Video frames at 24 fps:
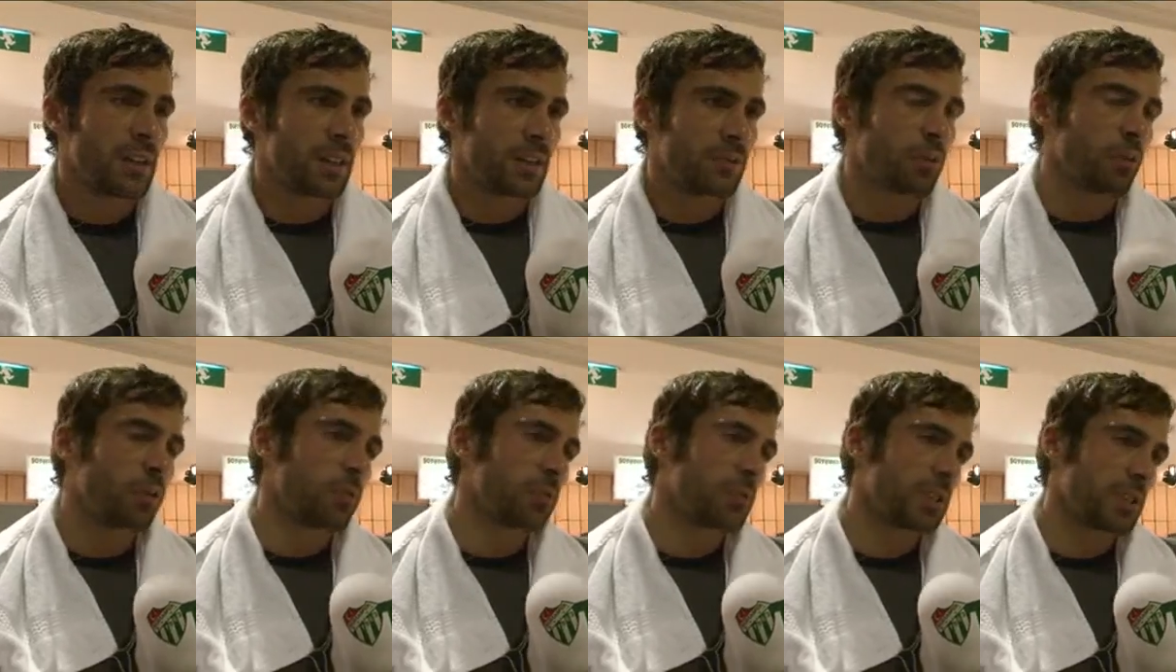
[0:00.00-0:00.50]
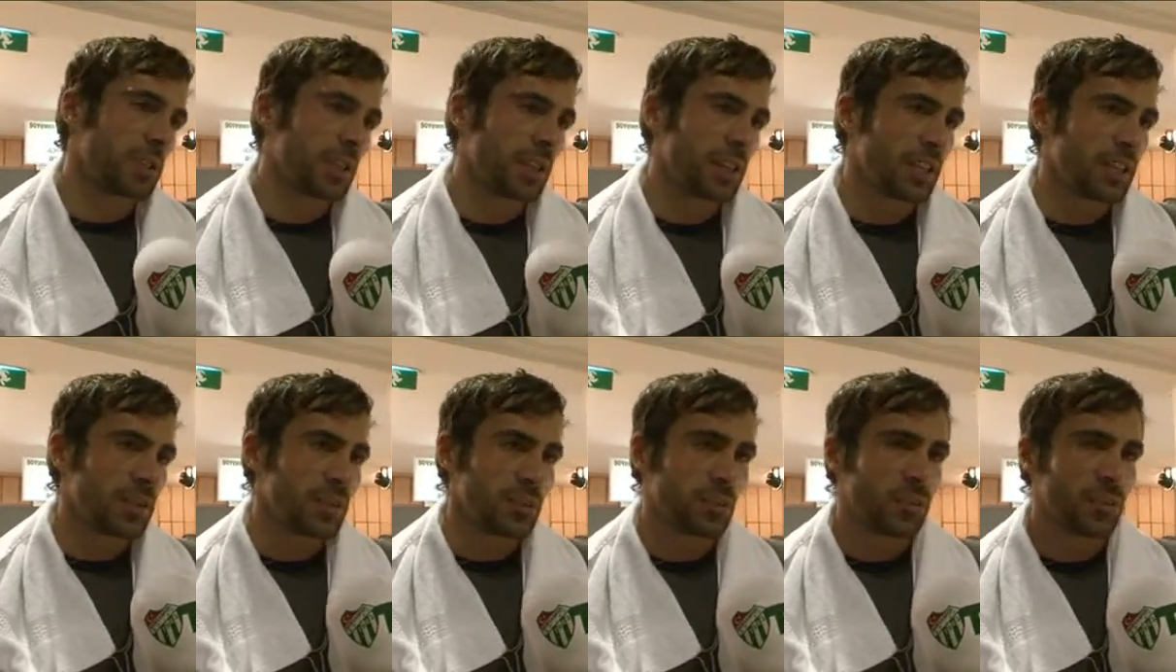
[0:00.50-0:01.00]
dolu bir
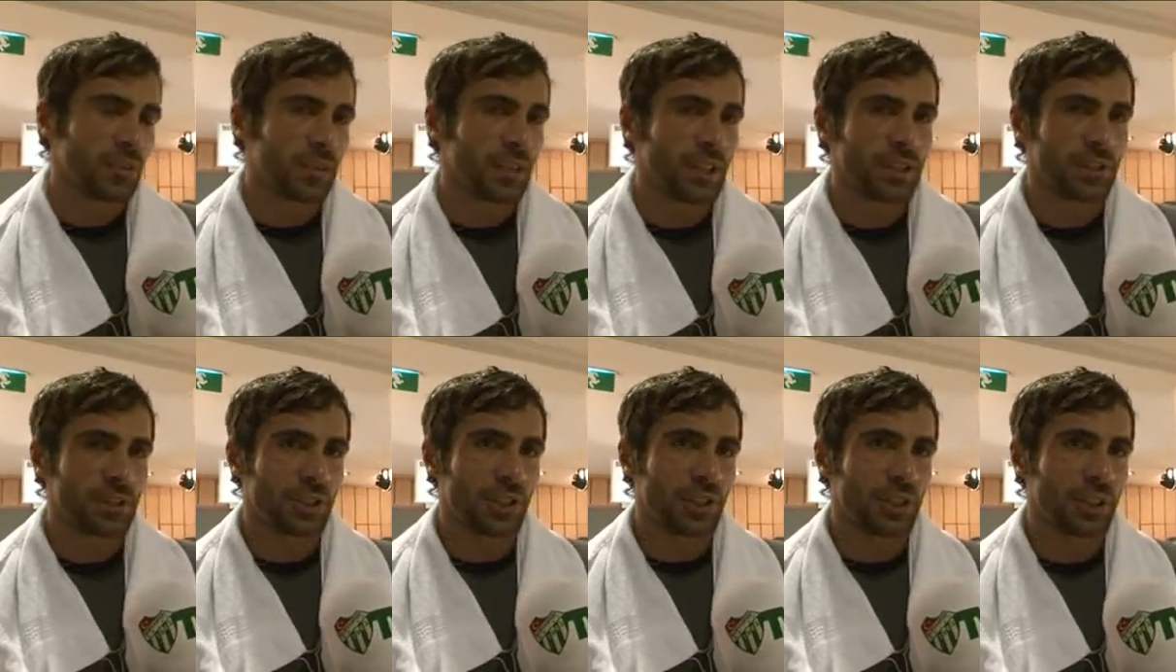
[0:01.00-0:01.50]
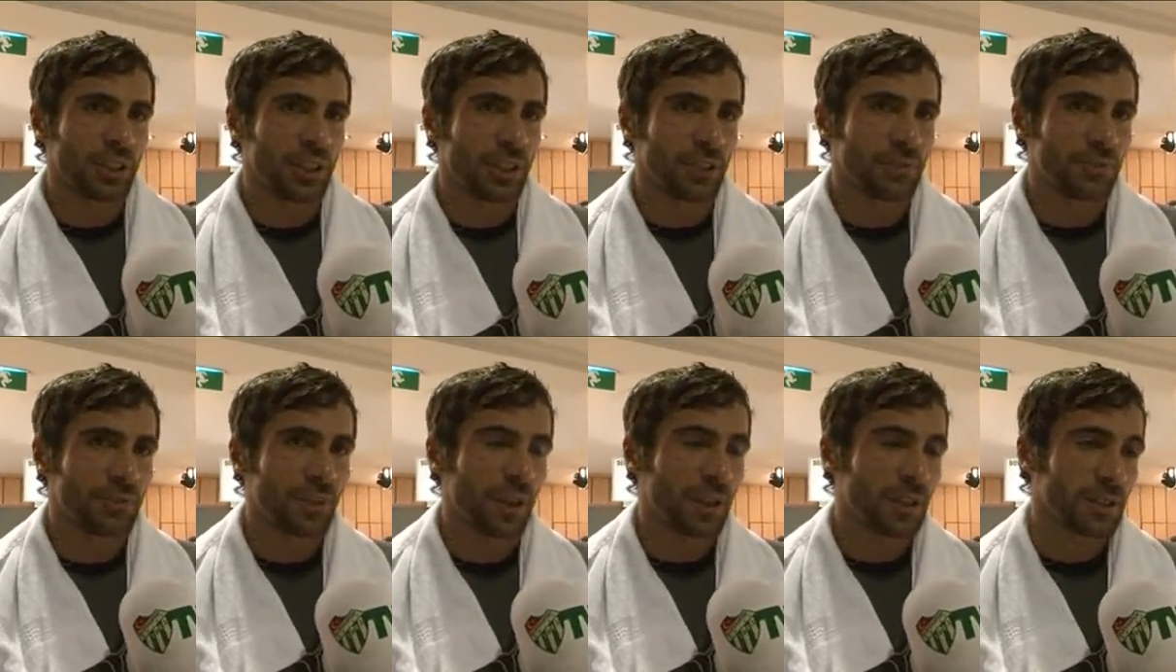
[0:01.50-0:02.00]
seyirci önünde inşallah
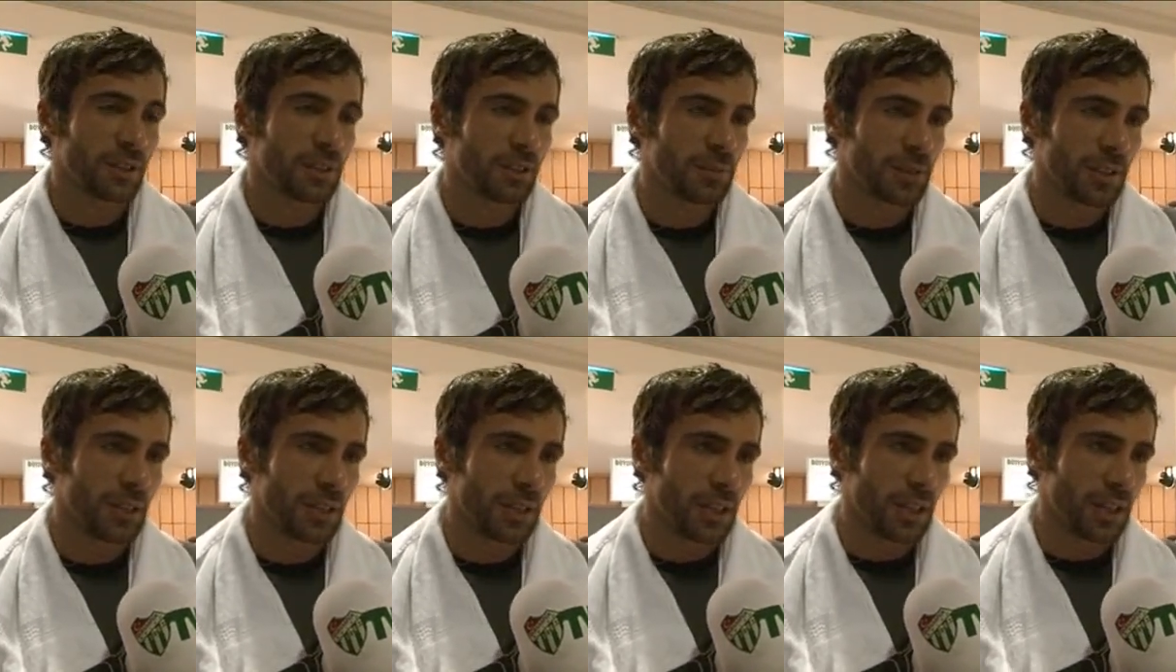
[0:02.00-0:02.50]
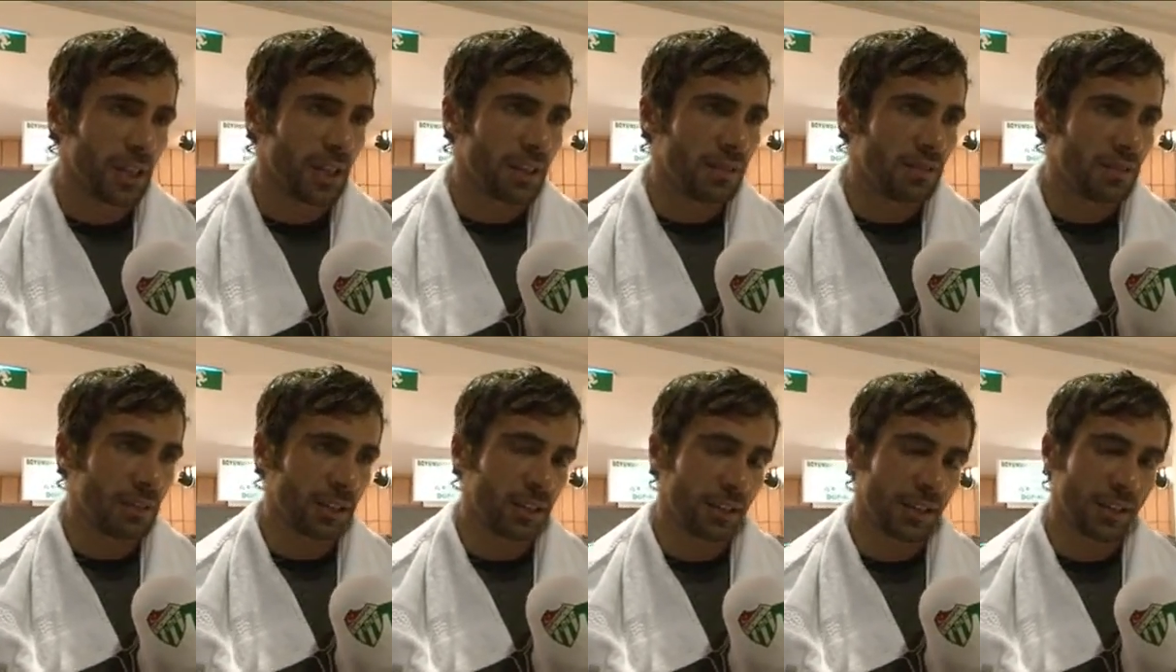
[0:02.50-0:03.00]
farklı bir
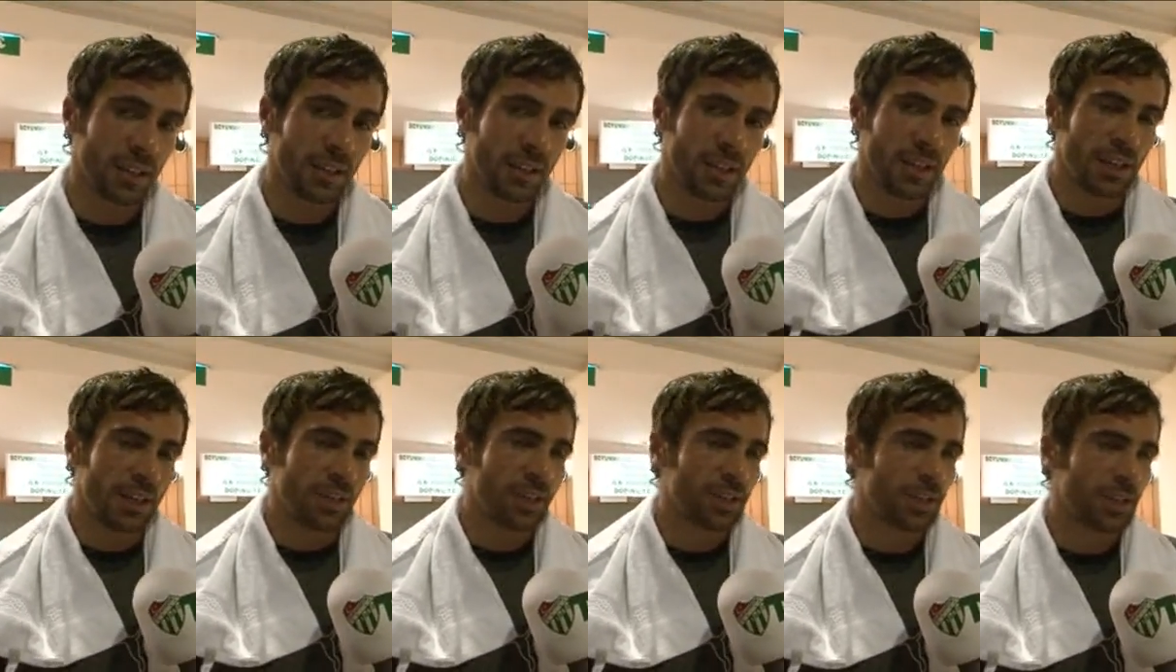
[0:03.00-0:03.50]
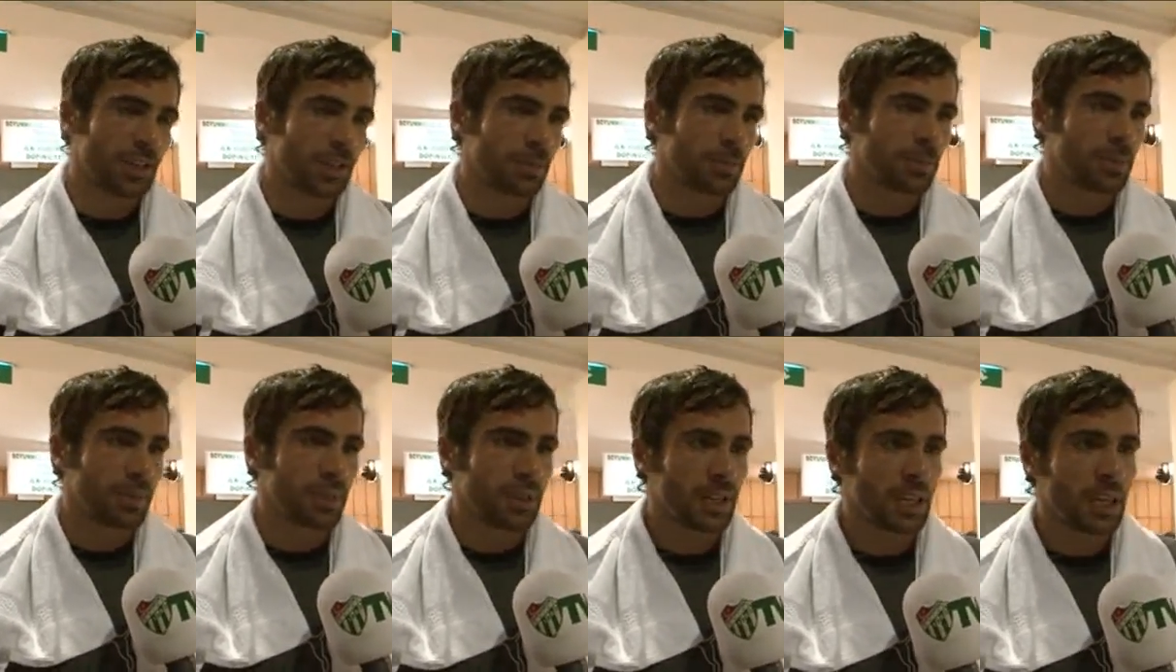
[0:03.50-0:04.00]
havayla çıkıp
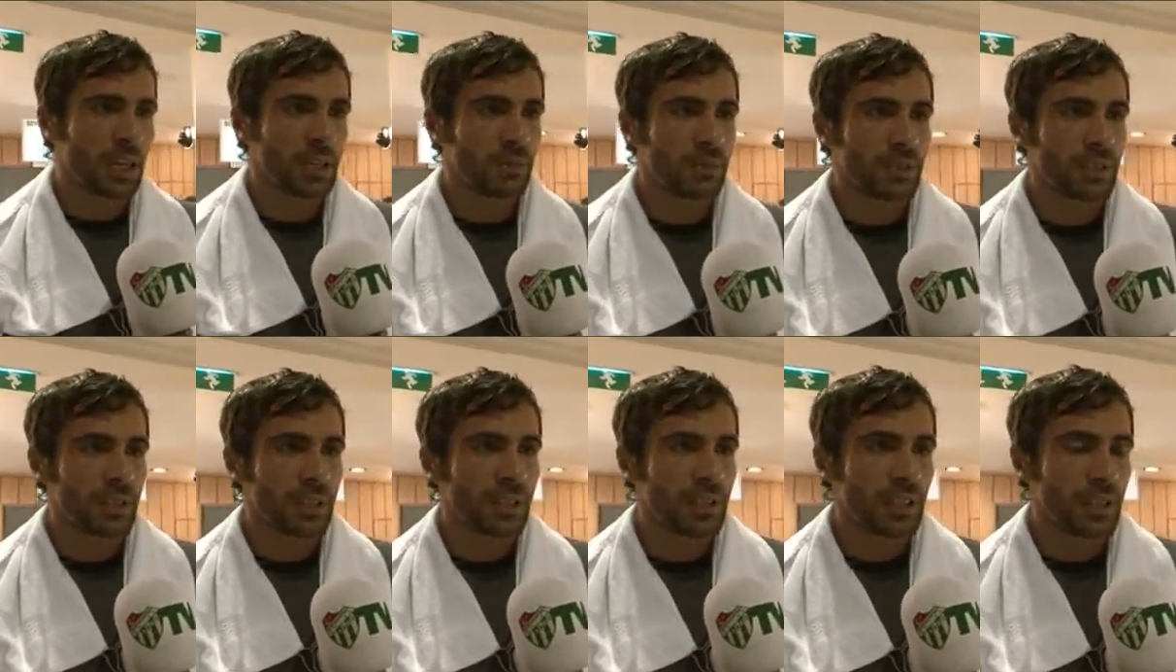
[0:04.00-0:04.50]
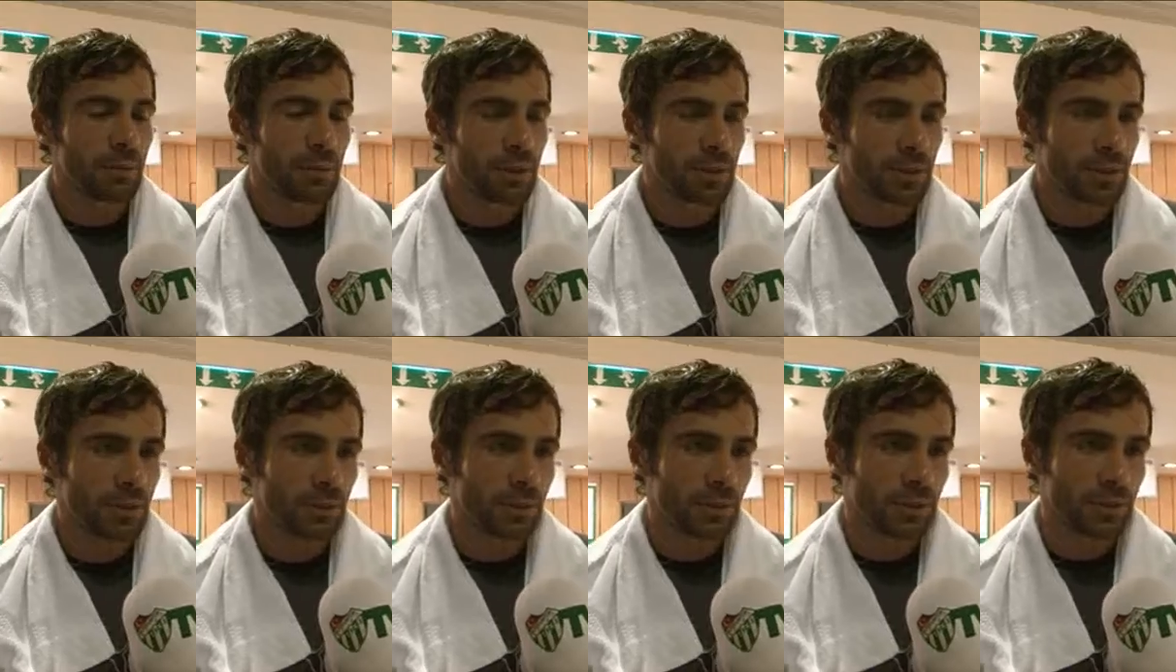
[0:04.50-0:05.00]
galibiyetle lige
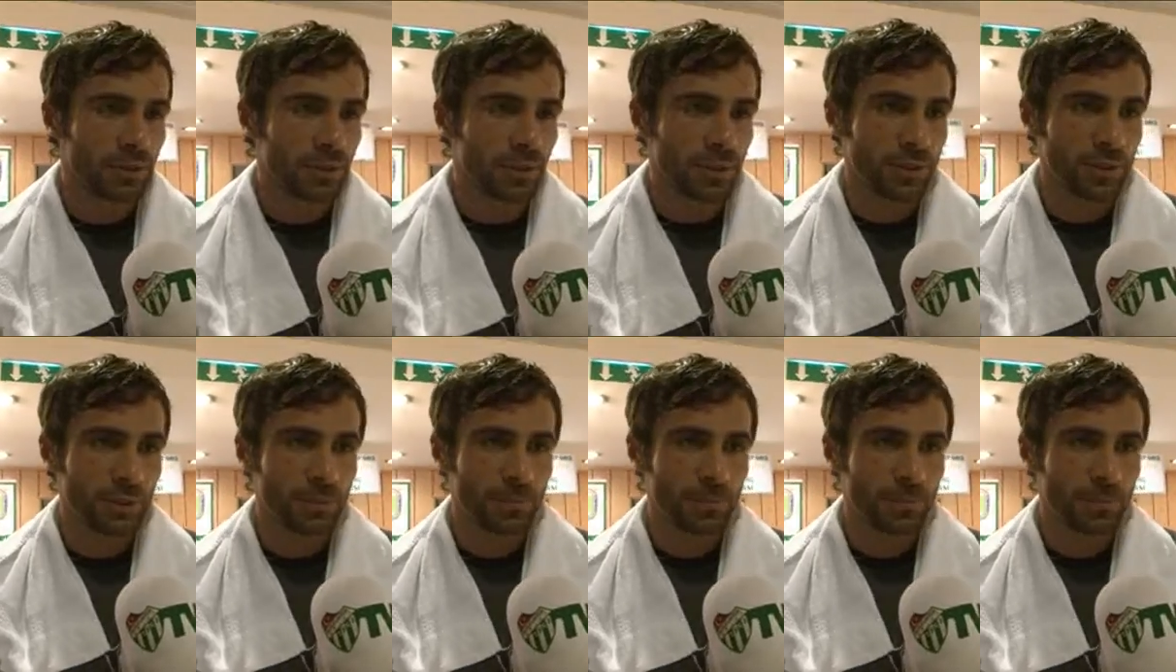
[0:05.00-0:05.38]
başlamak istiyoruz.